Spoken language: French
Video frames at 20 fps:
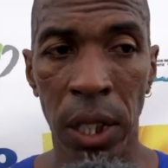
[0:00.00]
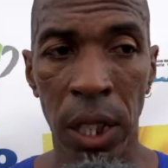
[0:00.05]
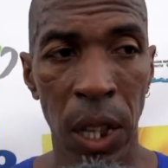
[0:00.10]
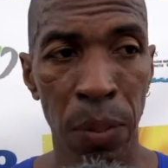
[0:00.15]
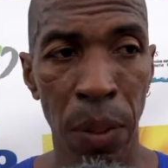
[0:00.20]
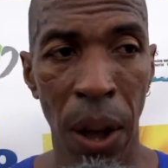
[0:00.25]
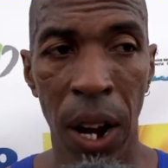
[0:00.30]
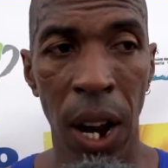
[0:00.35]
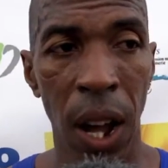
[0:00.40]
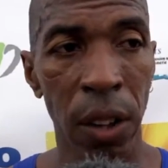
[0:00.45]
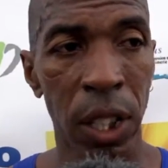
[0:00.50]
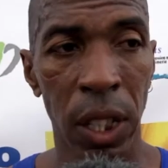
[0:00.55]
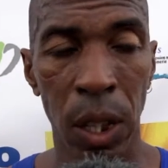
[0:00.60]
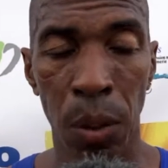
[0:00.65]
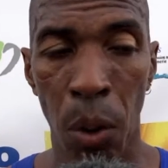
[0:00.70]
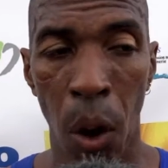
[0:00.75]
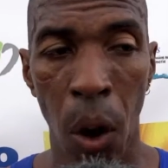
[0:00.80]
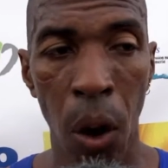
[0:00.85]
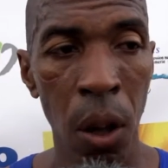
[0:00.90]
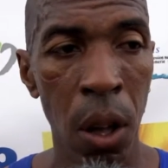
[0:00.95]
ce n'était pas grave, c'était
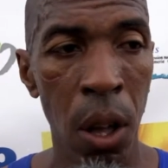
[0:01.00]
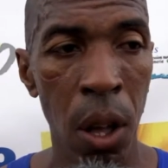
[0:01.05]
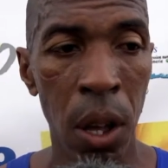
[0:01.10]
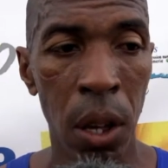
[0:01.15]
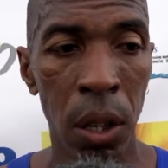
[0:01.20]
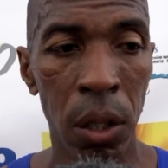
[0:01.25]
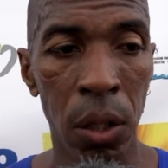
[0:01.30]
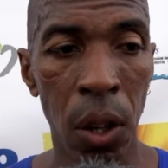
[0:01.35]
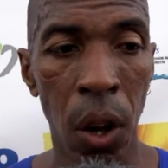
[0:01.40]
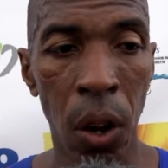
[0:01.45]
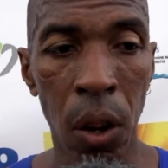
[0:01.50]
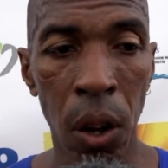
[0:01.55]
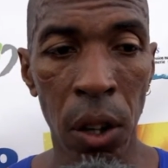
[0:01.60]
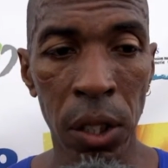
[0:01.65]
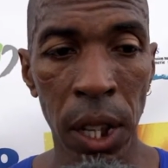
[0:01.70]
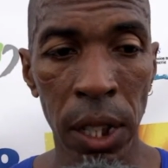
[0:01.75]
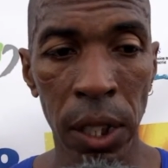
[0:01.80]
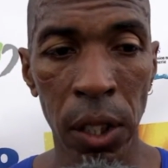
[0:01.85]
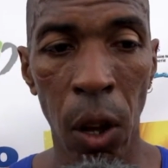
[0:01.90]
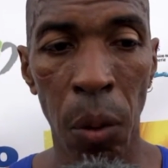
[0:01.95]
bon. Donc,
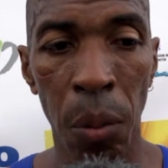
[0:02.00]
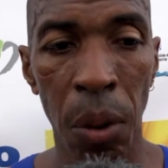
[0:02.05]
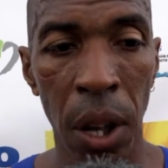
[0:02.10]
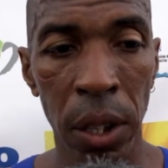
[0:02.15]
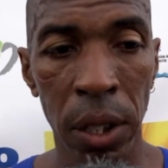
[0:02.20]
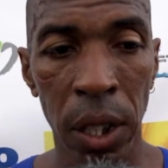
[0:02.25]
sincèrement,